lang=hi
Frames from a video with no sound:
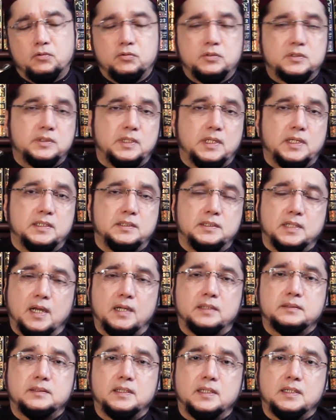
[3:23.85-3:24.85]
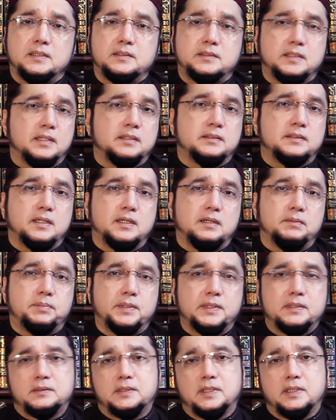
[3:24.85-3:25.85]
उठते जागते चलते
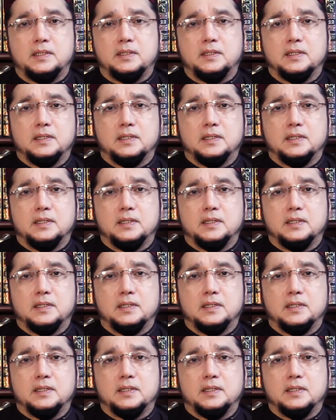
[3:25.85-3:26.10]
फिरते